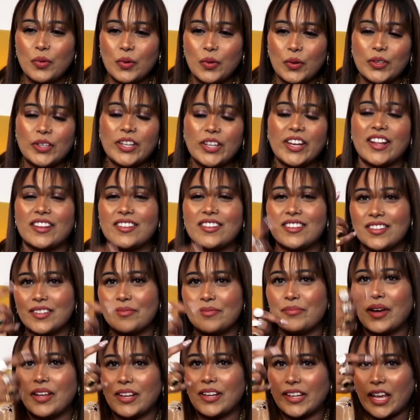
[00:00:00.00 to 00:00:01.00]
बोलती रहती थी
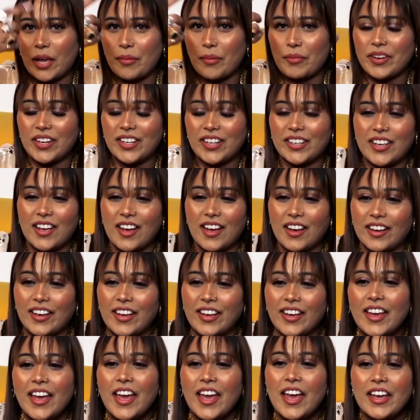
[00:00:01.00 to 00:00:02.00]
कैमरे के आगे